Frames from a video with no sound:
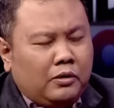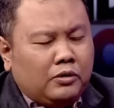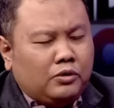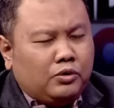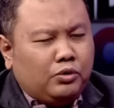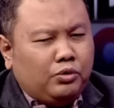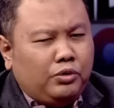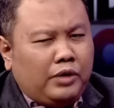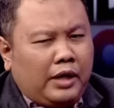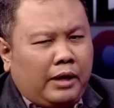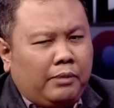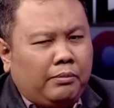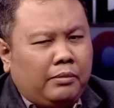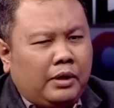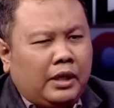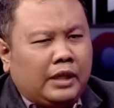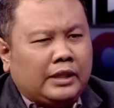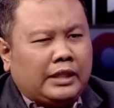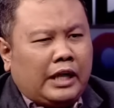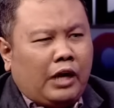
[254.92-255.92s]
sudah
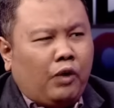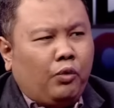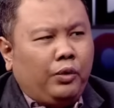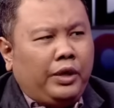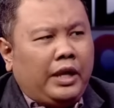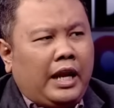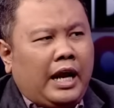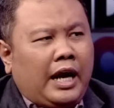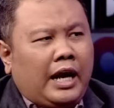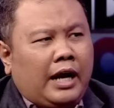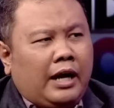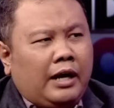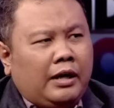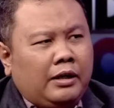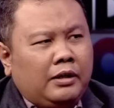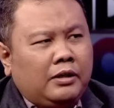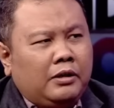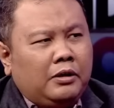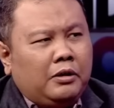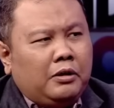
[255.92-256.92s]
mengetahui langkah
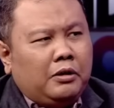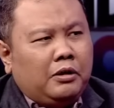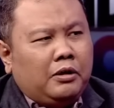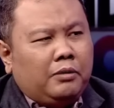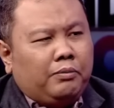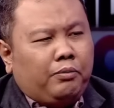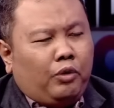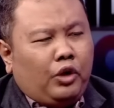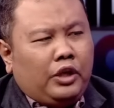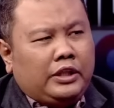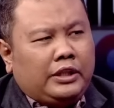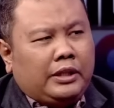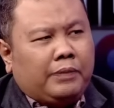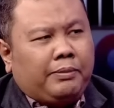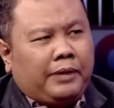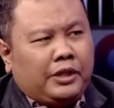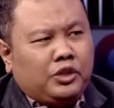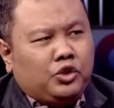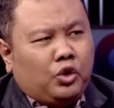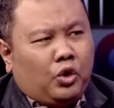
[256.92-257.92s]
politik
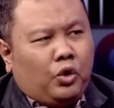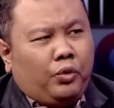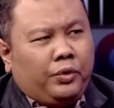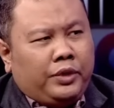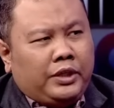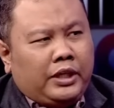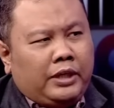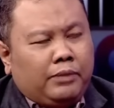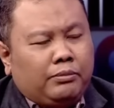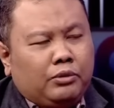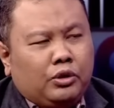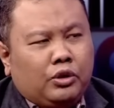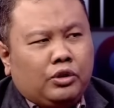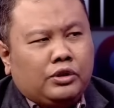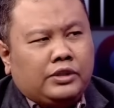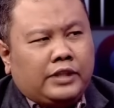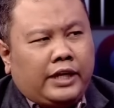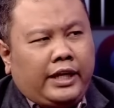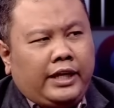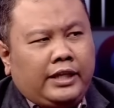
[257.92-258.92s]
Pak Jokowi. Jadi
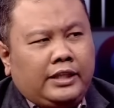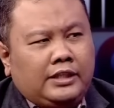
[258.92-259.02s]
menurut saya ini